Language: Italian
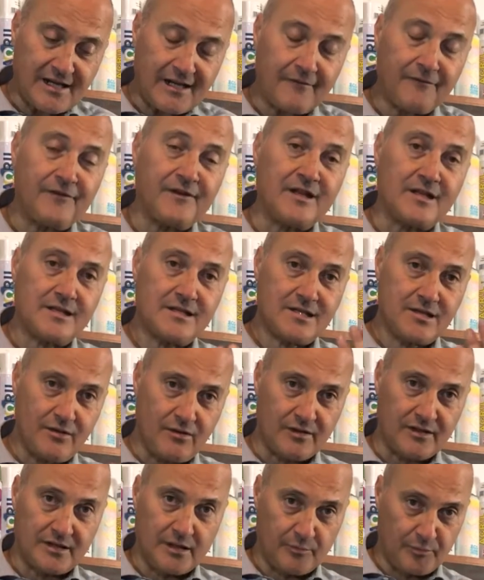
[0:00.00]

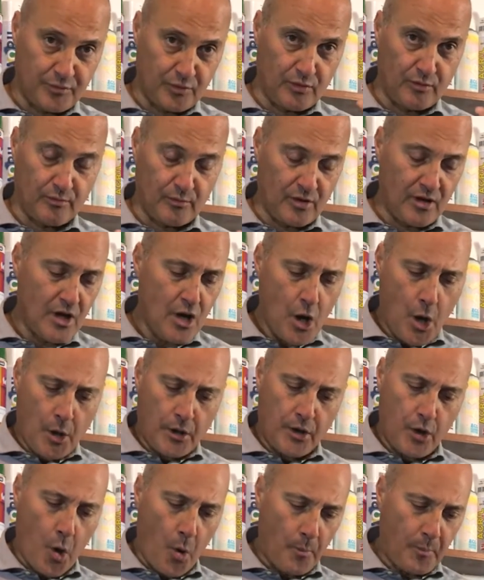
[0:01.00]
raffinazione del piombo.
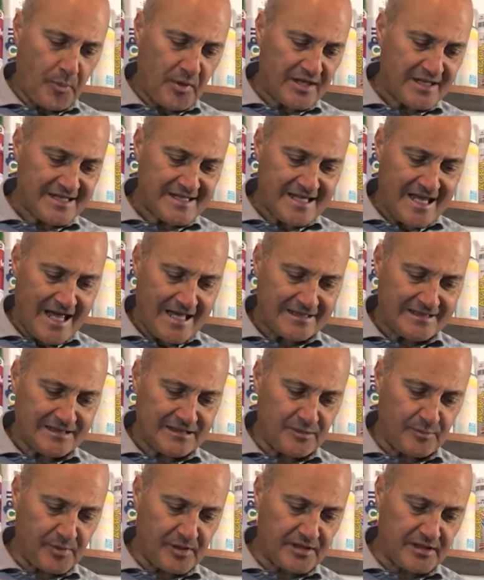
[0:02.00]
Non pensate
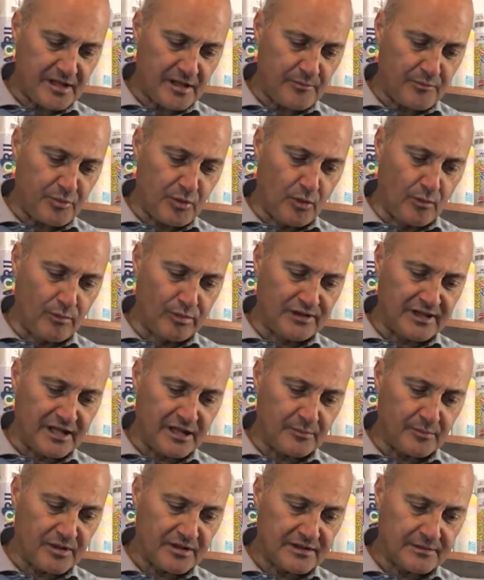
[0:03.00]
di prendere il piombo
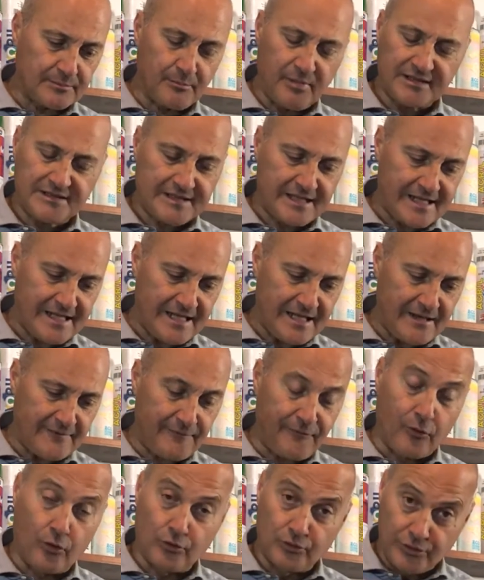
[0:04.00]
dalle batterie e
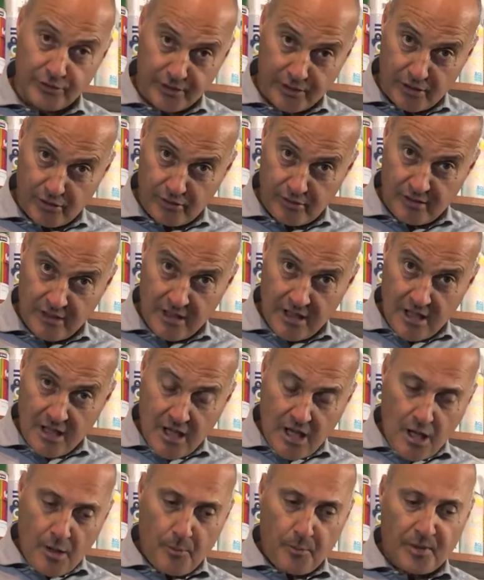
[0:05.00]
fonderlo
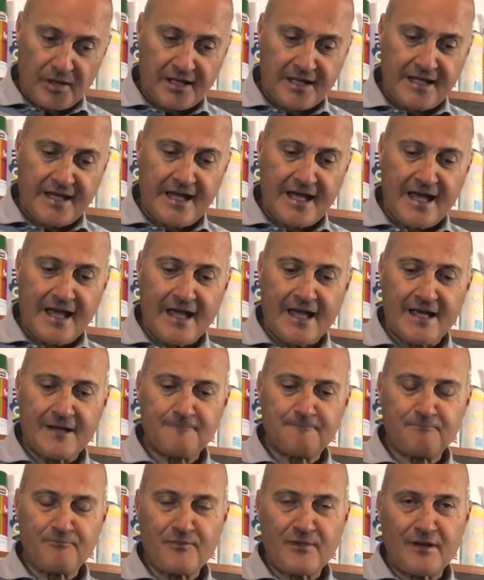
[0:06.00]

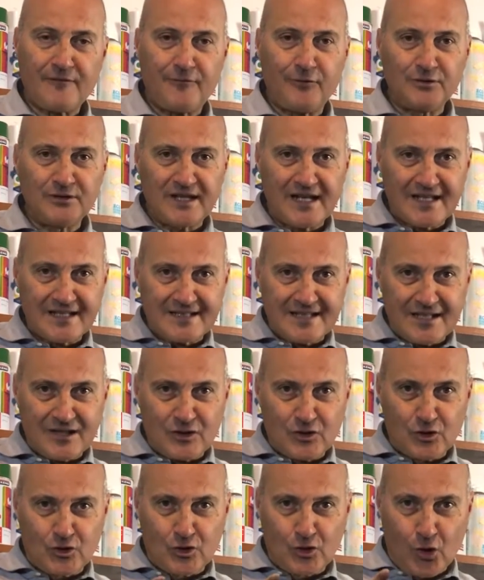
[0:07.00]
perché fondereste
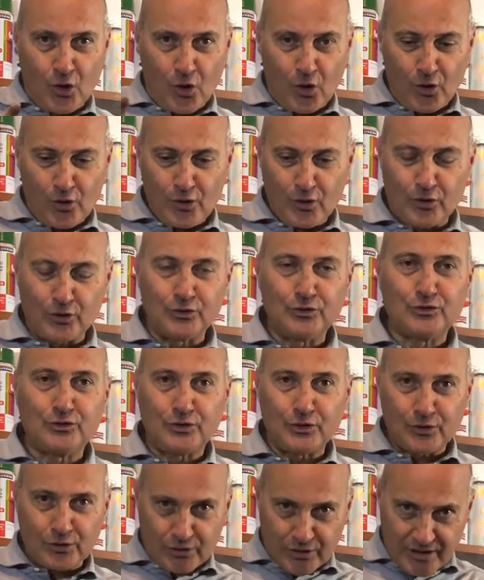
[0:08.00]
solo i
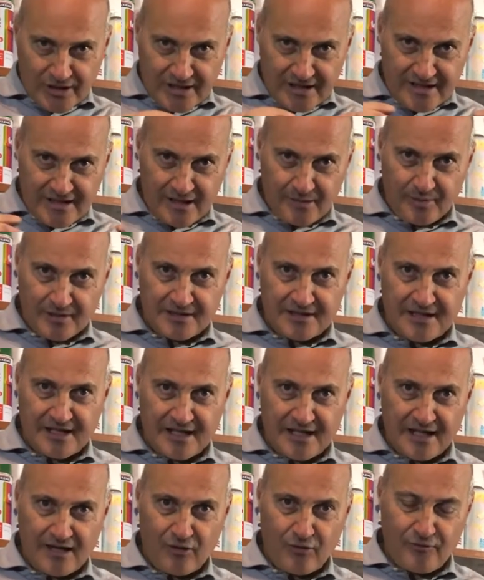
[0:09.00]
contorni della
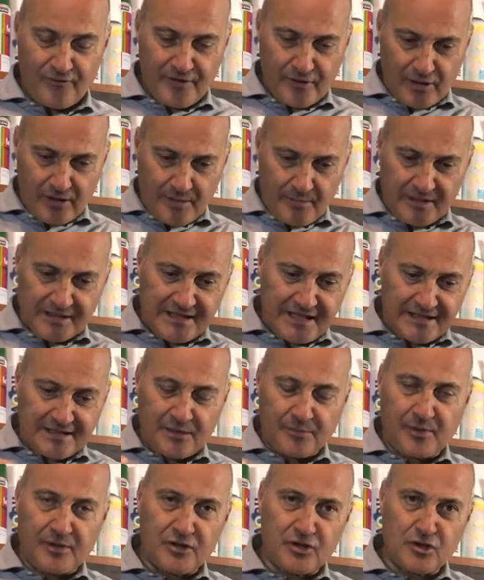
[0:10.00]
batteria, ovvero le mandate
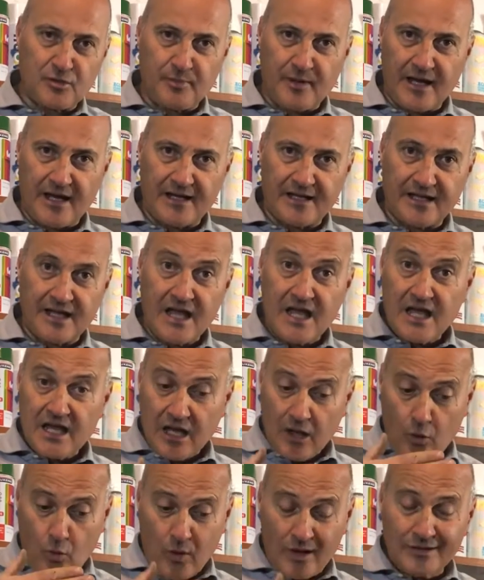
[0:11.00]
principali,
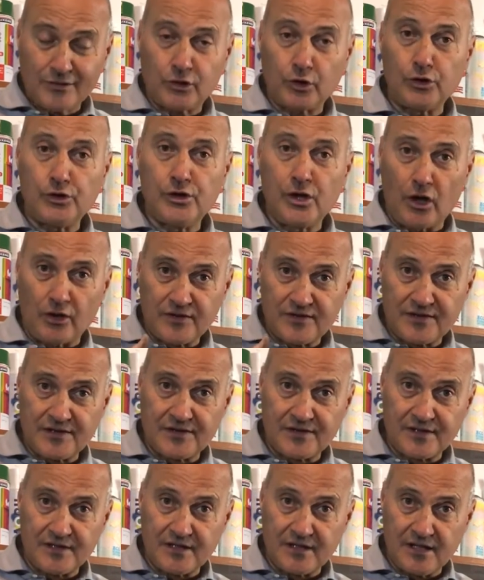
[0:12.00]
in quanto gli
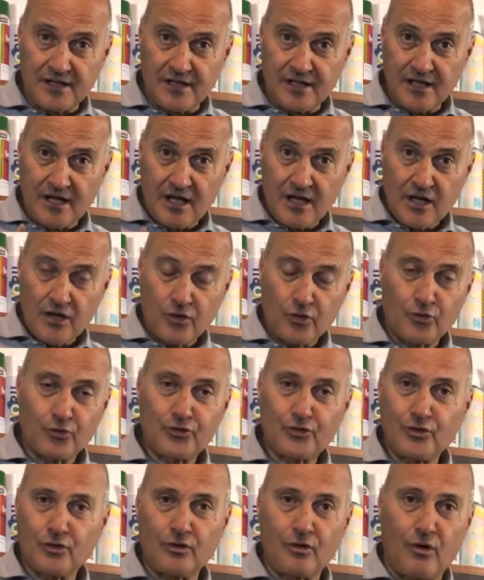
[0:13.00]
ossidi non
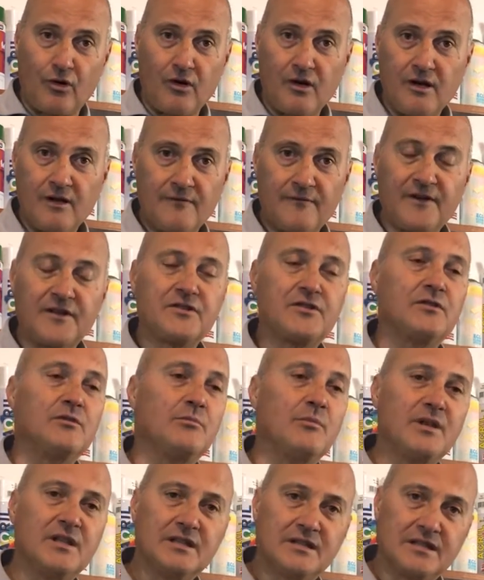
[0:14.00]
sono
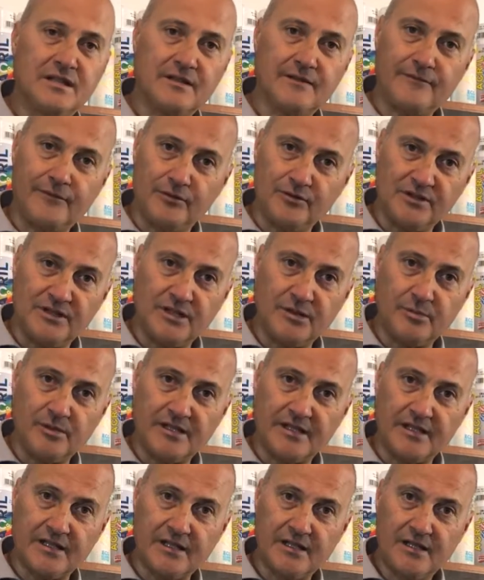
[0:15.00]
facilmente
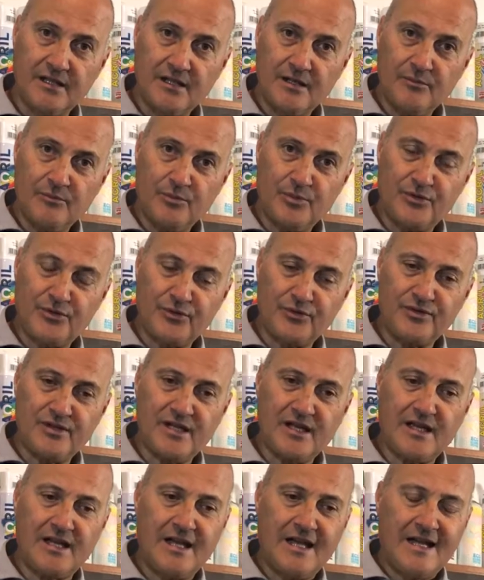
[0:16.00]
fondibili
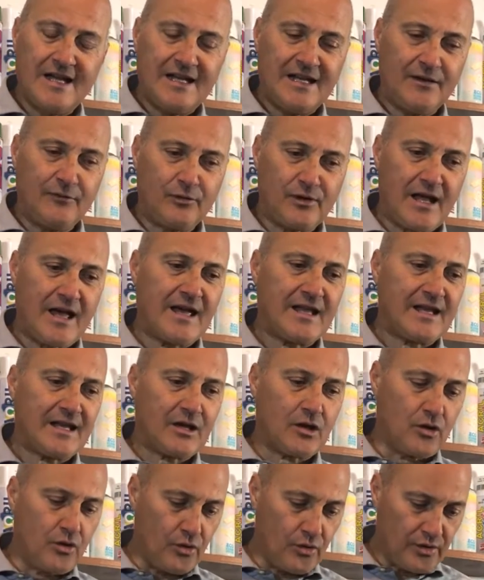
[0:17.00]
bisogna
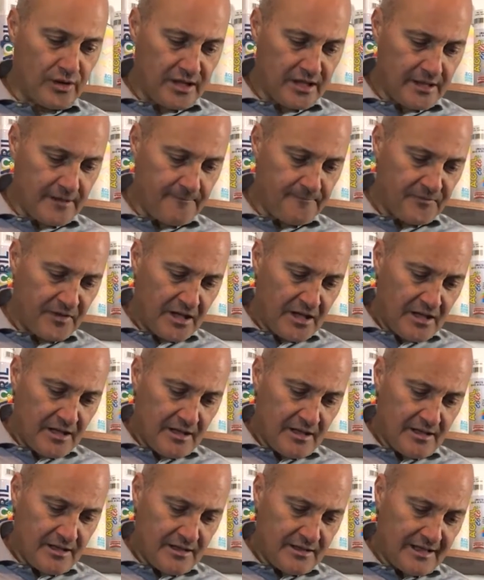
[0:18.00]
lavorare con
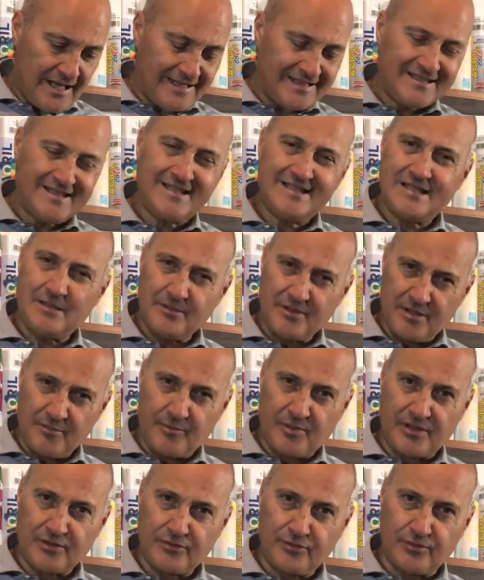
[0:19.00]
eh, altissime
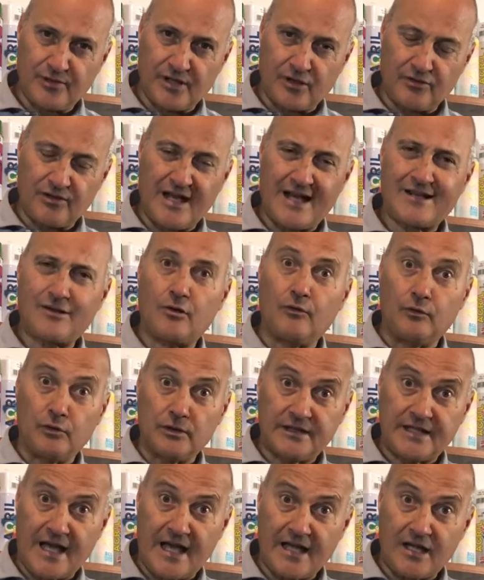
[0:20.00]
temperature, con arco
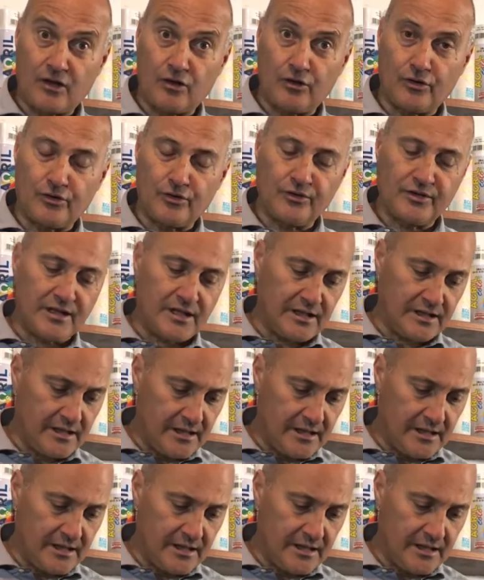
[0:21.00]
voltaico, con